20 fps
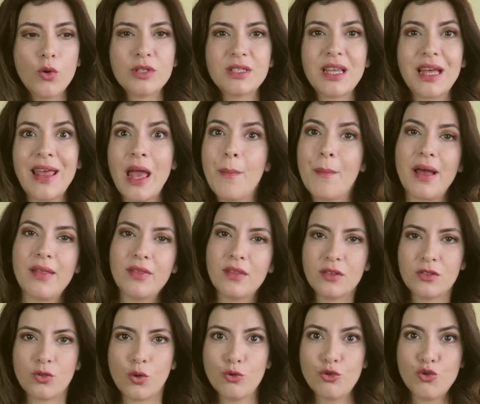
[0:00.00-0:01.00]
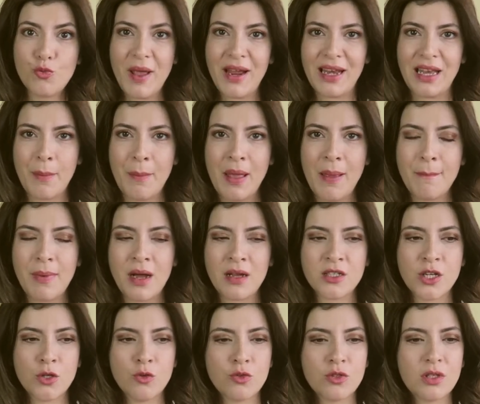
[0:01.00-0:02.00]
O yüzden hemen sonuç beklemeyin
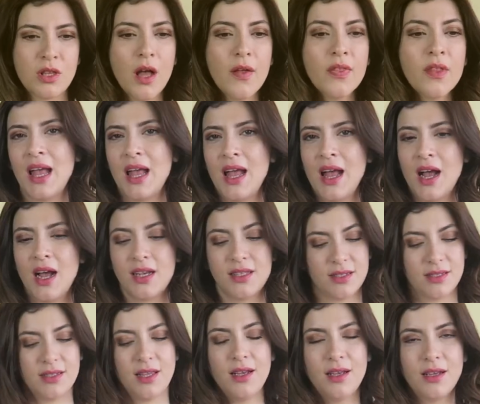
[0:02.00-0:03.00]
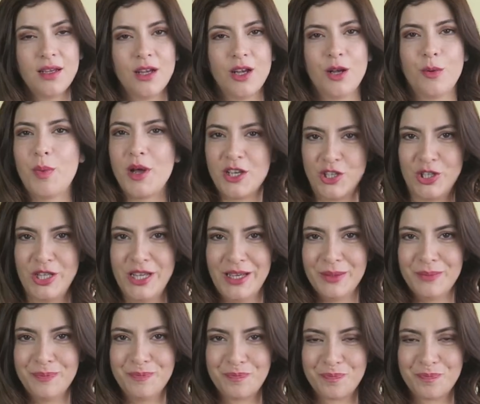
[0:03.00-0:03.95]
bence yüzden. Hazırsak başlayalım.